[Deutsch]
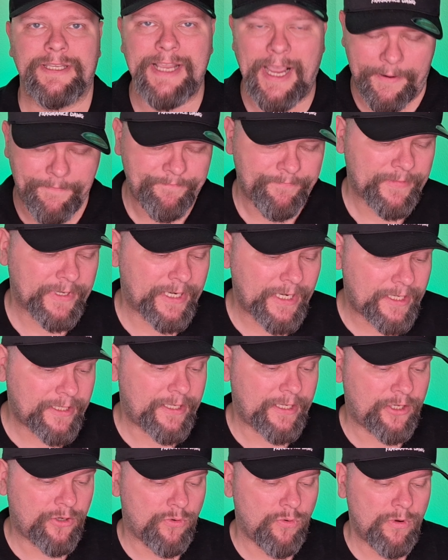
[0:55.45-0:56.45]
Ja,
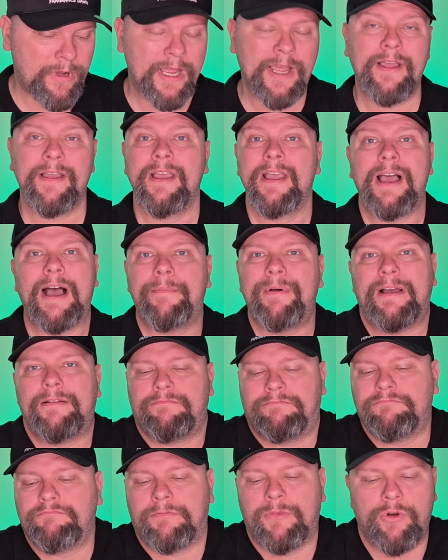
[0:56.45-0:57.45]
richtig cooler,
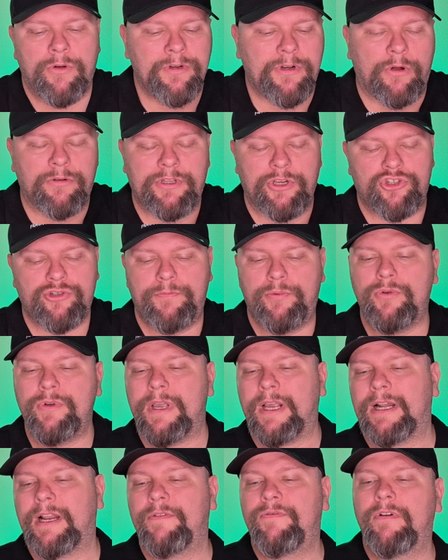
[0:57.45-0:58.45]
aber und auch der
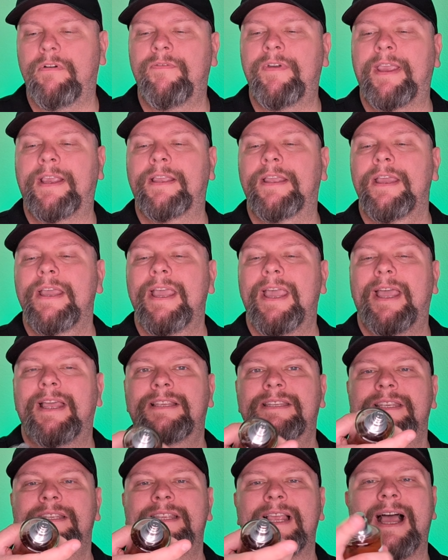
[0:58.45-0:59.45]
Sprüher gleich vorweg,
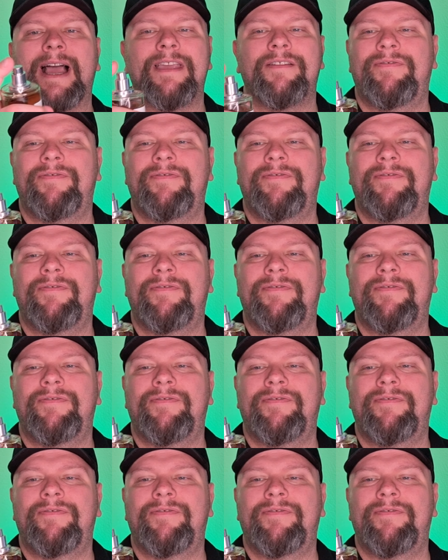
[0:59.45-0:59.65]
es ist